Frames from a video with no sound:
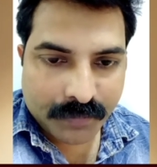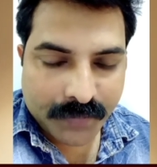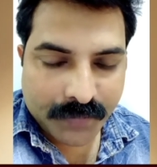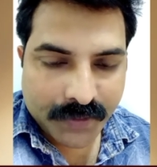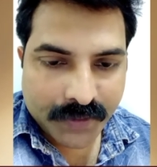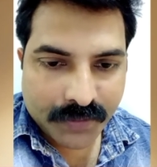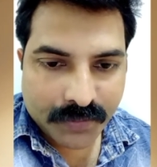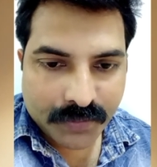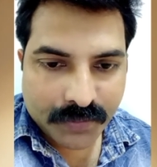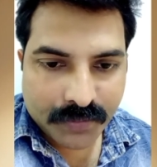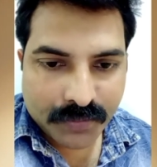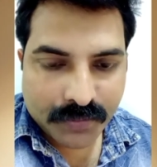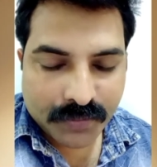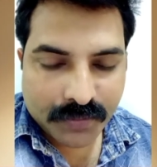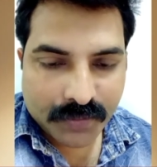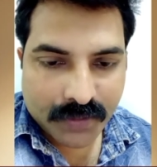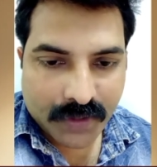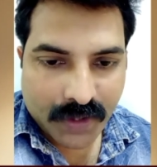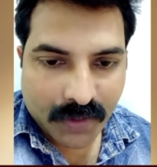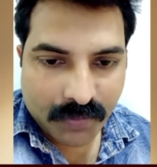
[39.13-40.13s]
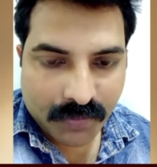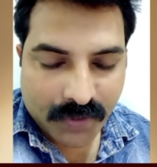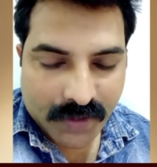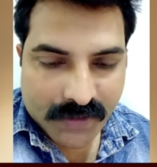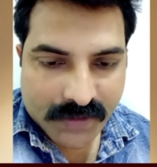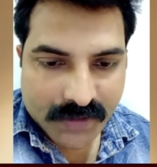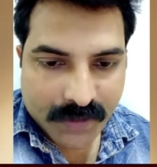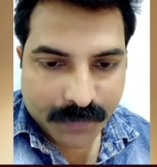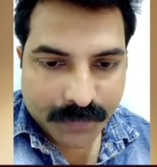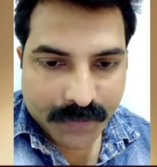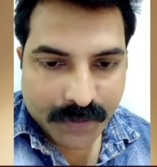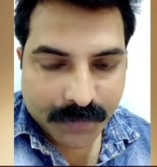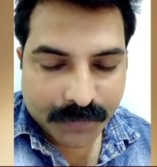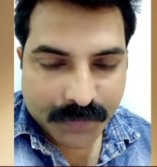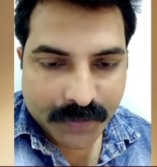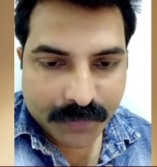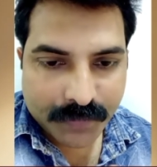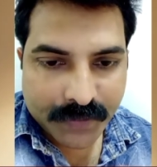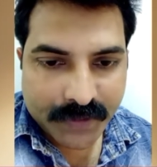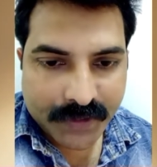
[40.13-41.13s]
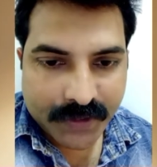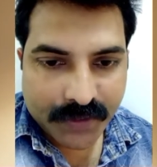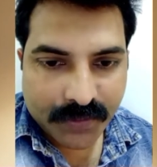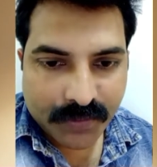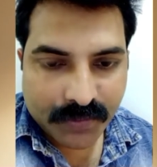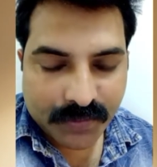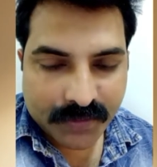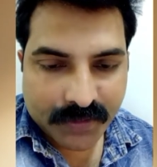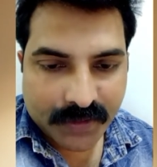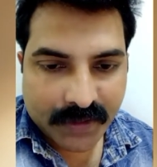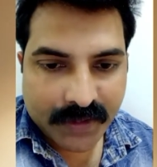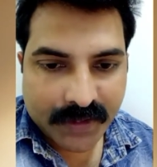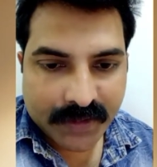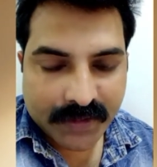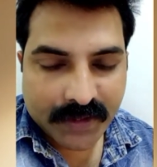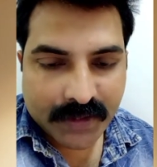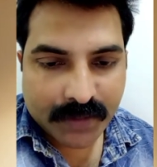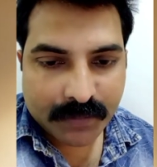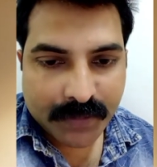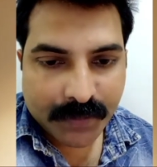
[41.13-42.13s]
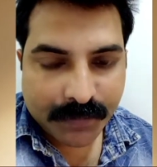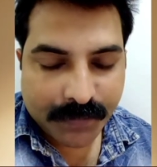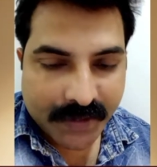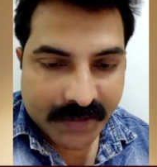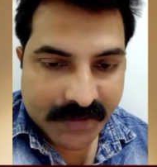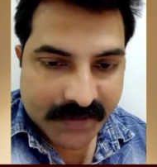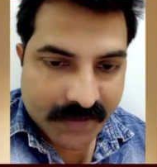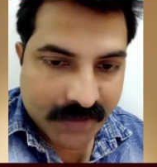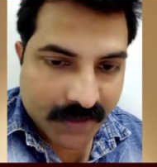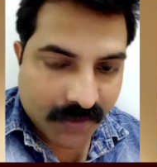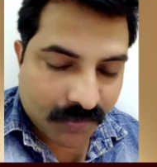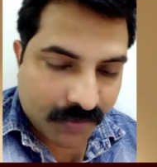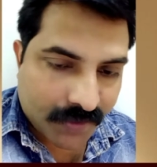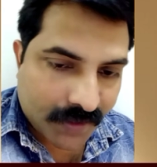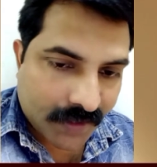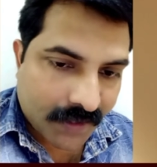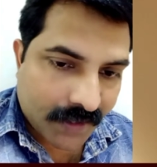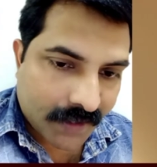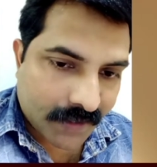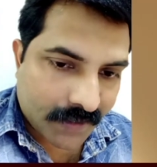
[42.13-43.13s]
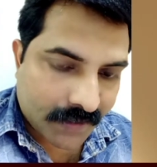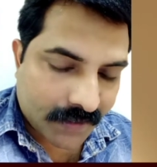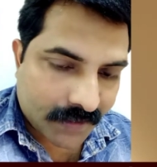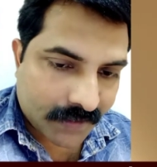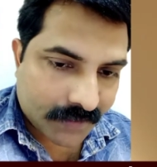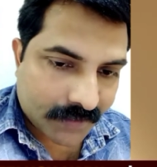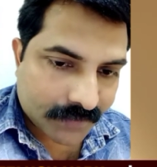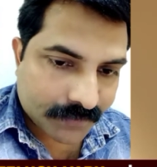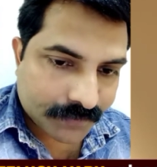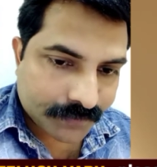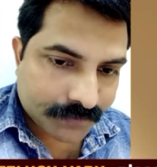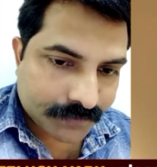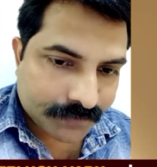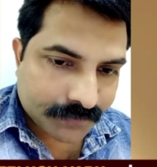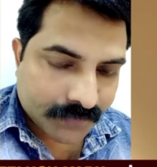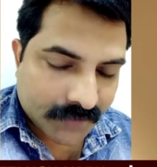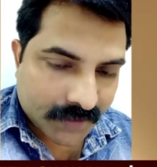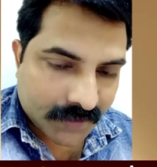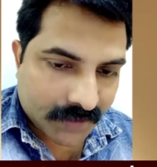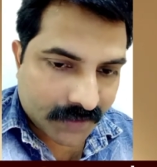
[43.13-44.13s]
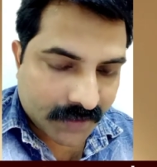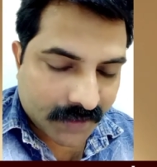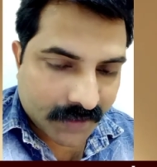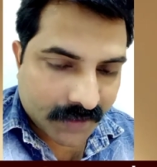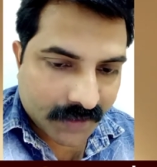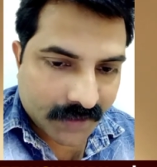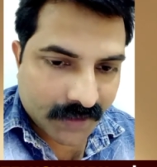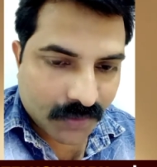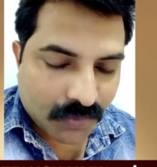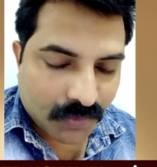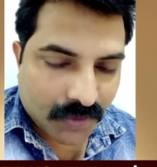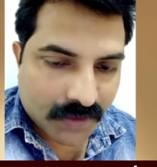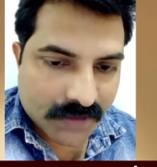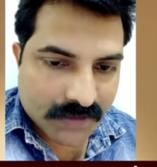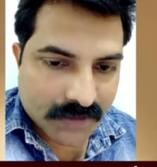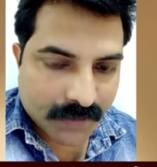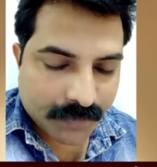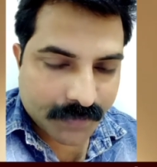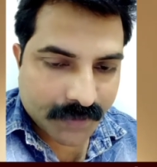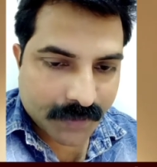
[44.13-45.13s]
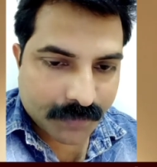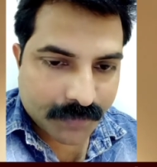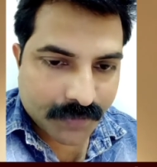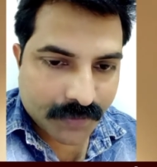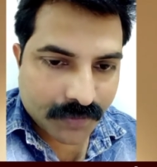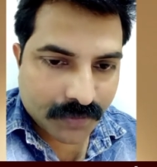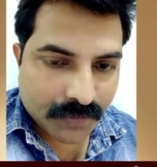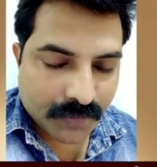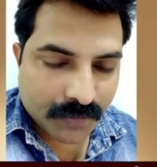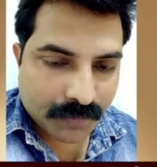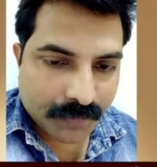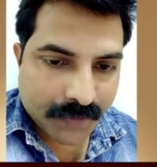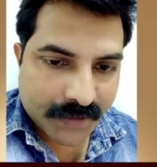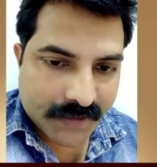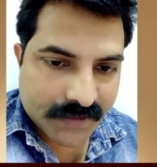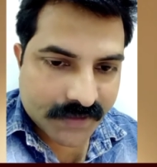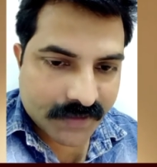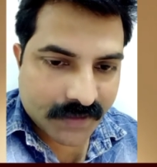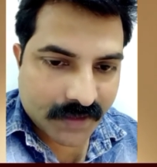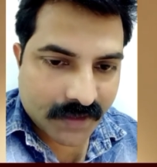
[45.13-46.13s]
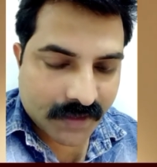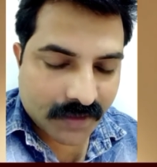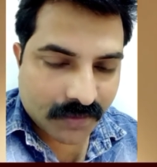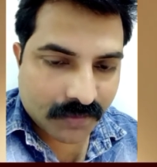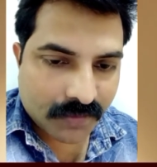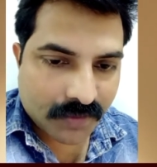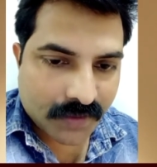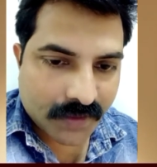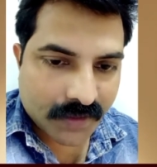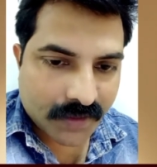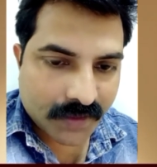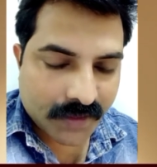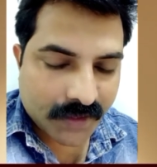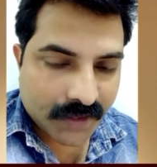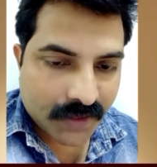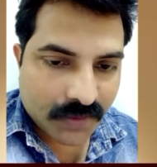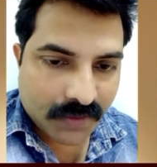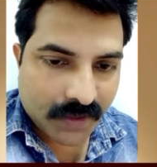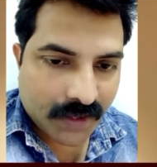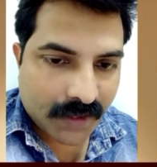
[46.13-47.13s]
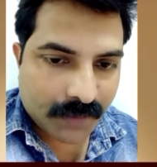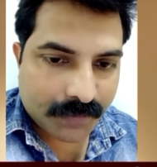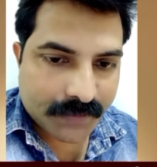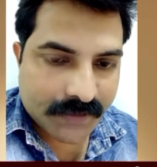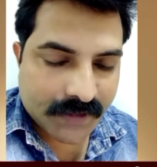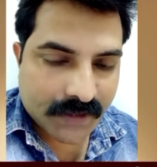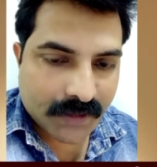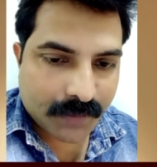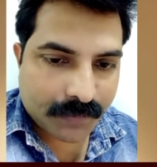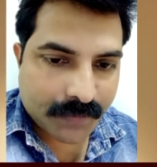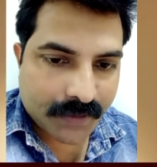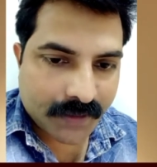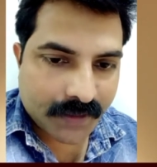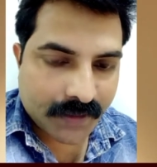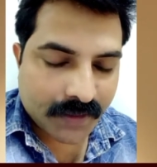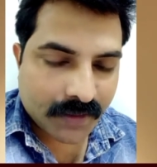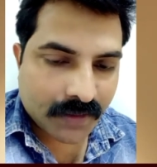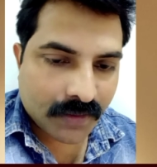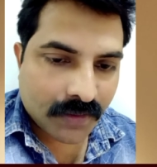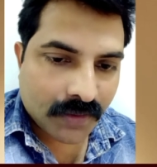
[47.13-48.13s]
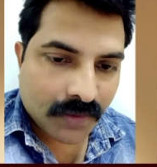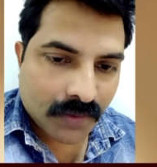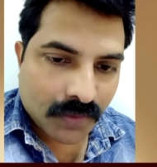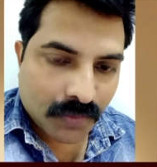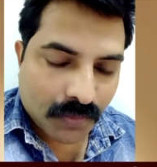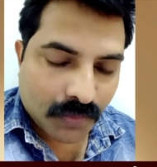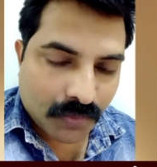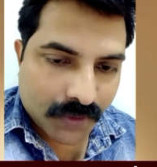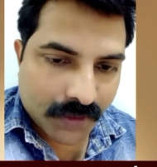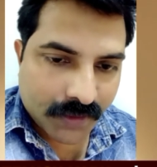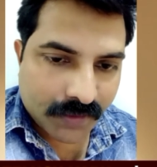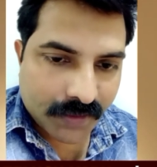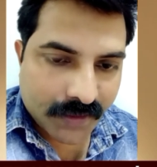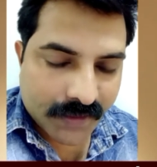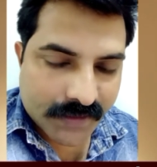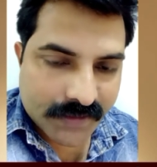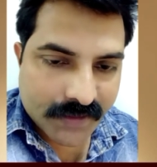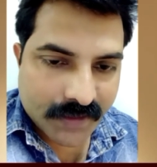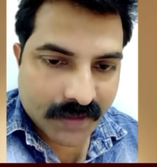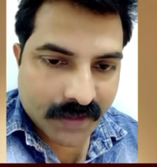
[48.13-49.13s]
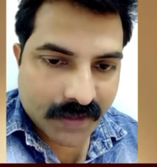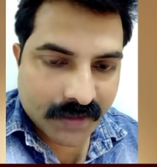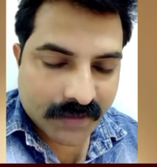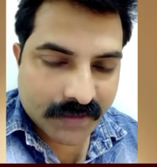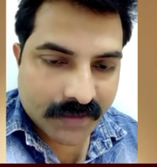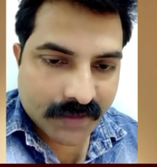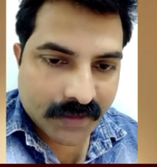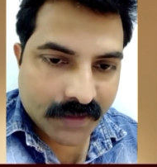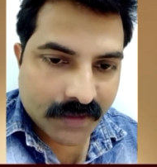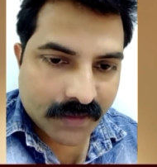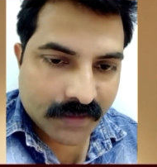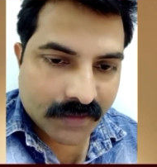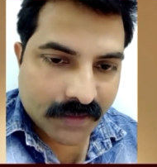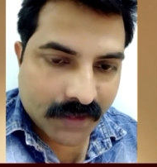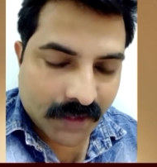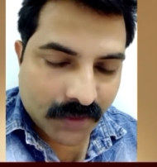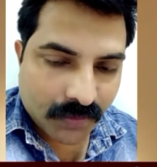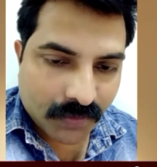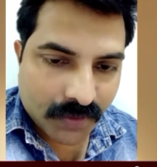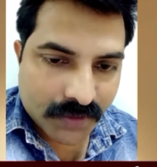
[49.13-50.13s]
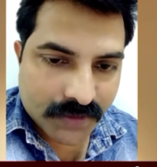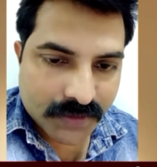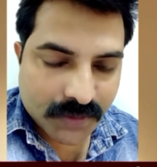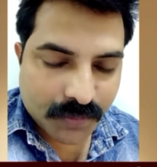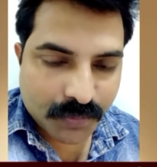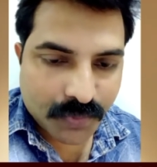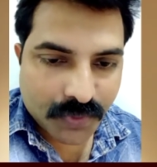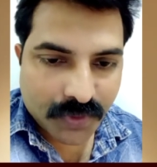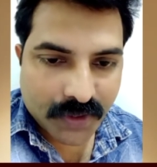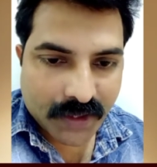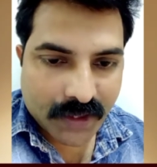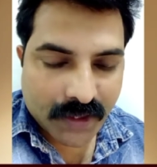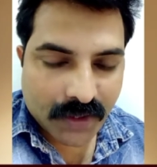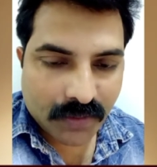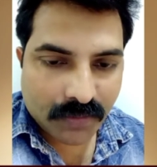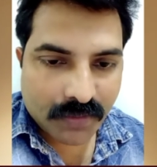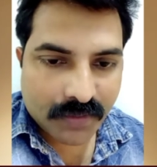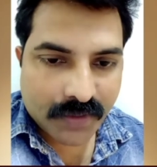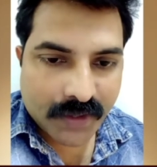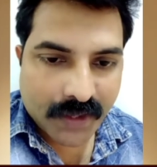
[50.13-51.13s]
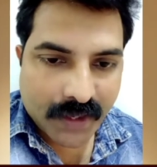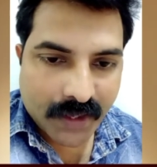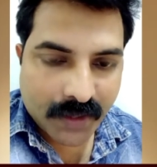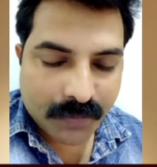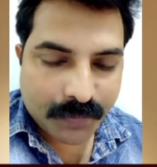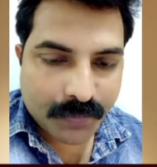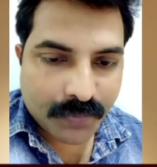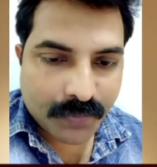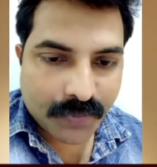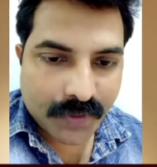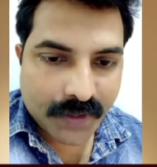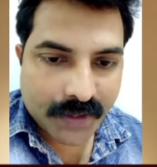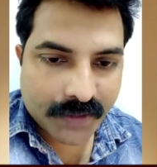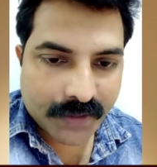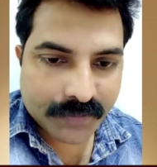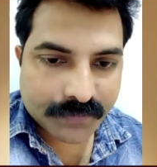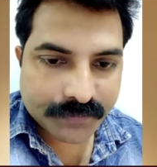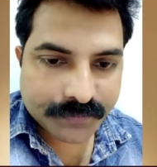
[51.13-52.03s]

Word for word: మీరు నా వాట్సాప్ నెంబర్ మీ దగ్గర ఉంది లేదంటే మీ ఫ్రెండ్స్ని ఎవరినని అడగండి ఎందుకంటే నేను వాట్సాప్ నెంబరు మీకు ఇస్తున్నాను అనుకోండి ఏదో హెల్ప్ చేద్దామని ఉదయం లెగిసిన కాంచి తెల్లవారుజాము మూడు గంటల వరకు ఫోన్లే